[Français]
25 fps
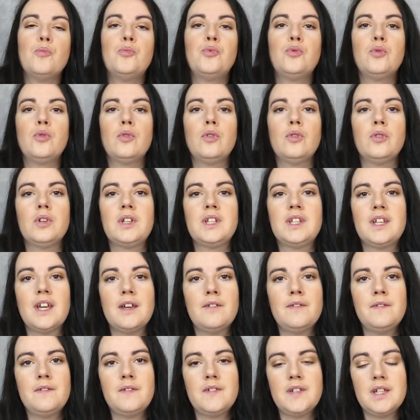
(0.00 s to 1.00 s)
Pour le
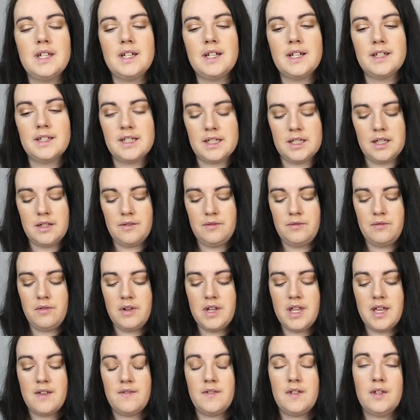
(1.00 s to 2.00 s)
café, la dernière
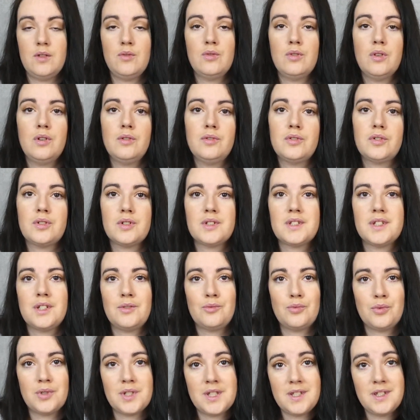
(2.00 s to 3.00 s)
fois, il y avait une offre.
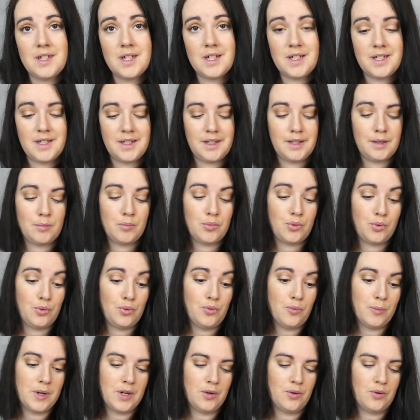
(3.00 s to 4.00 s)
Cette fois-ci, elle n'y était
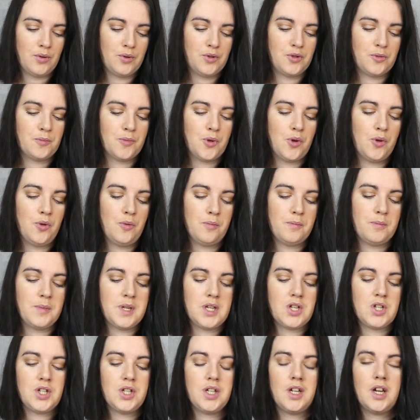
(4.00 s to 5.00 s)
plus malheureusement.
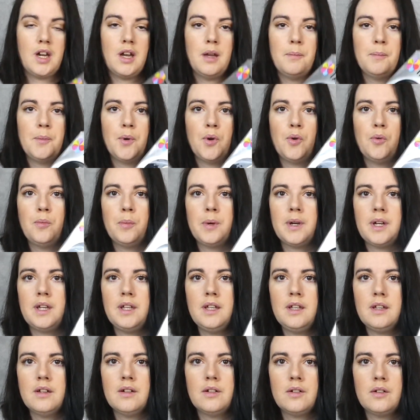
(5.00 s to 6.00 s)
Mais j'ai quand même
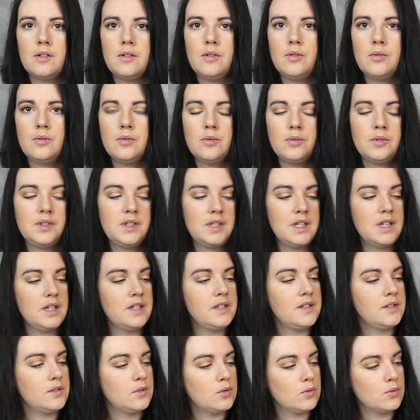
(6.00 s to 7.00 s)
repris euh, le
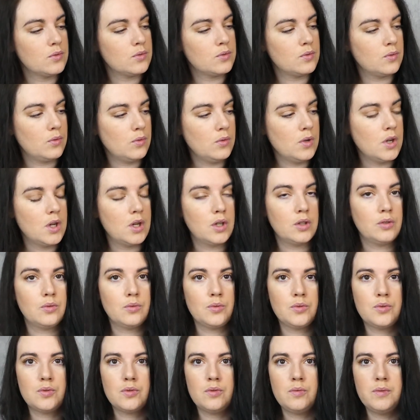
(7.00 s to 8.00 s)
Delicioso.
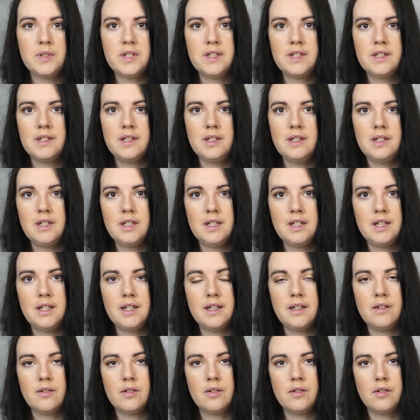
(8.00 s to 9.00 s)
Donc celui-ci, il
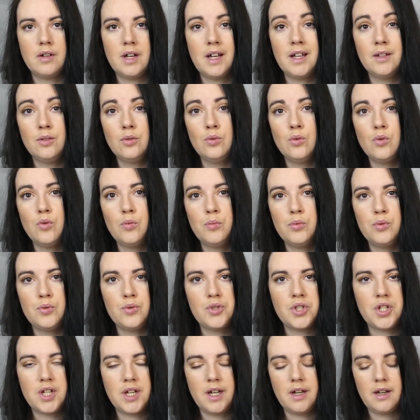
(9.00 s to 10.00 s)
est 1€ euh, euro plus
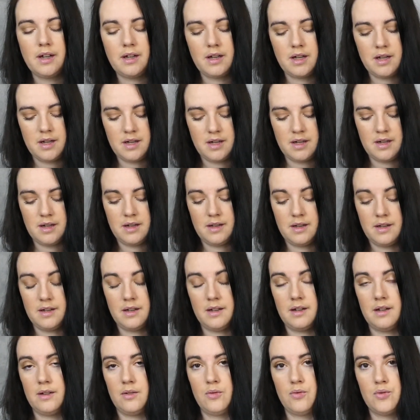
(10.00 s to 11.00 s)
cher à
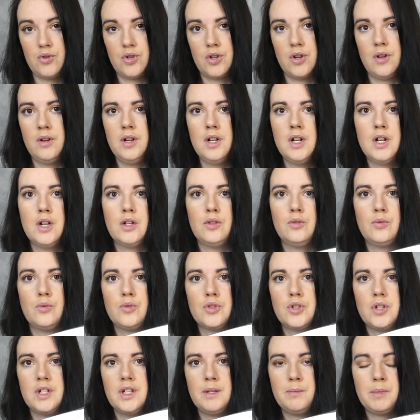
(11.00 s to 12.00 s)
euh, au champ. Donc
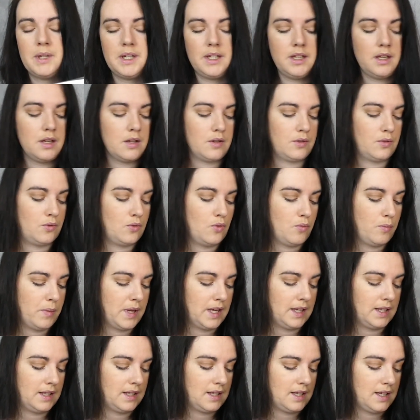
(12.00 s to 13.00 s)
j'en ai pris deux
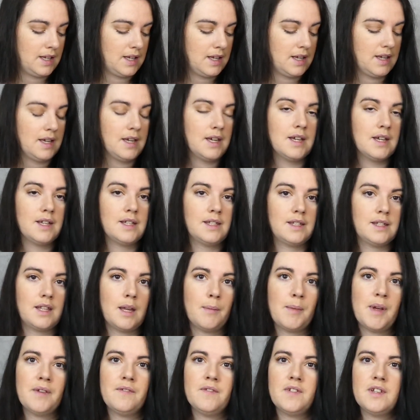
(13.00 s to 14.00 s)
paquets.
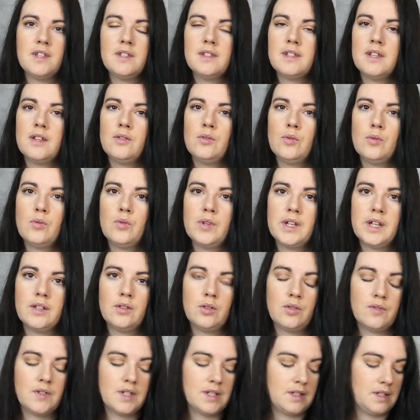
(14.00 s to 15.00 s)
Ça m'a fait
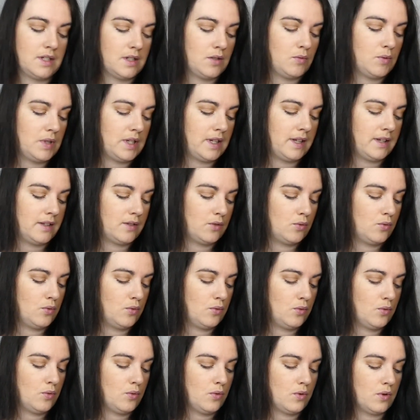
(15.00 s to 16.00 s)
7,98€ les
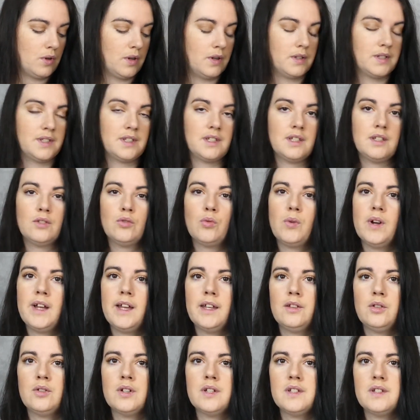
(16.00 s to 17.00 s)
deux. C'est
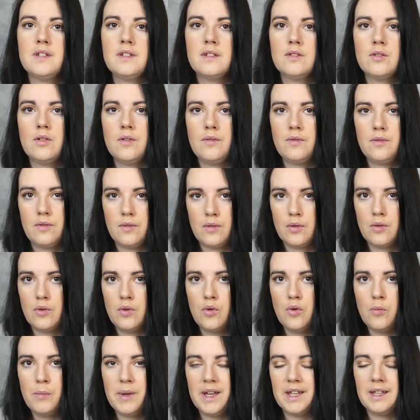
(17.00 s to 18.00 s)
3,99€
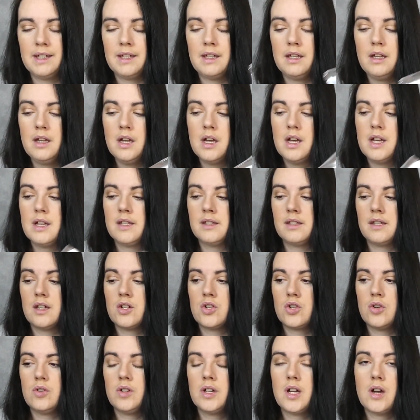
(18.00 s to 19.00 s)
le paquet.
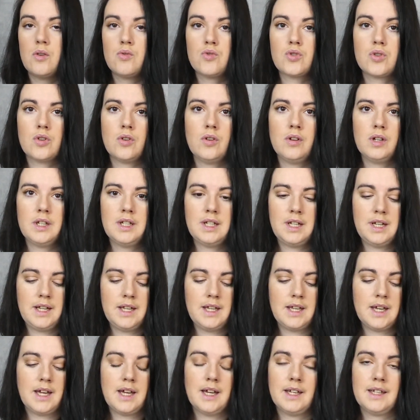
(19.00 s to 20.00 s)
Sachant qu'à Auchan, il
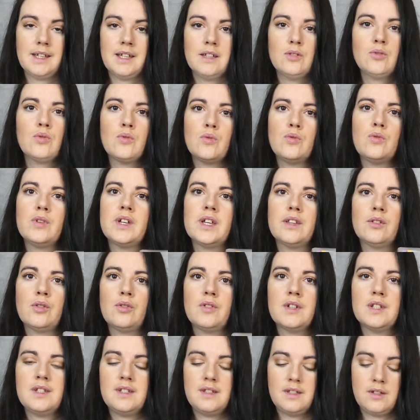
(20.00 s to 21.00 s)
est à 4,99€.
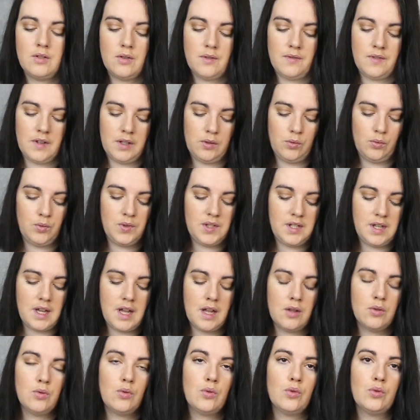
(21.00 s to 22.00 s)
Hein. donc c'est
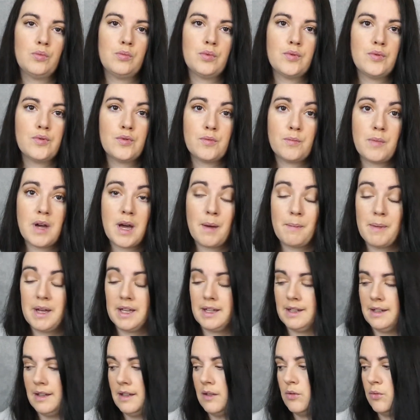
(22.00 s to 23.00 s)
1€ de plus par
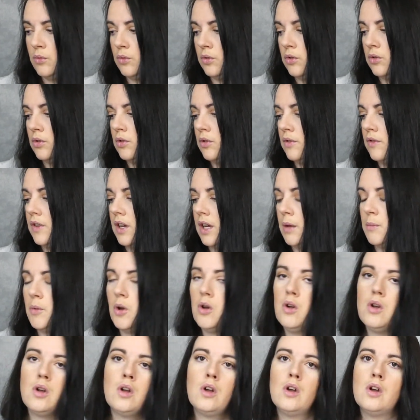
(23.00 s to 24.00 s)
paquet. Donc
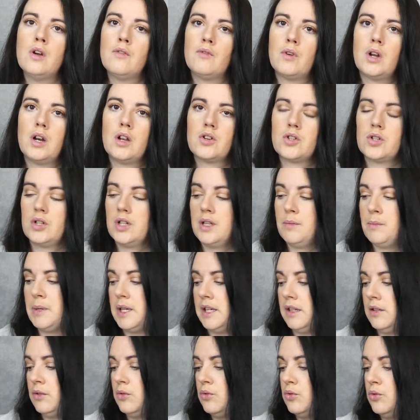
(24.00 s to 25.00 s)
vraiment, voilà, j'en ai
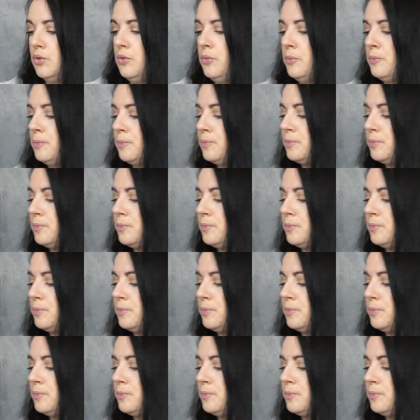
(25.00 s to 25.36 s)
pris deux.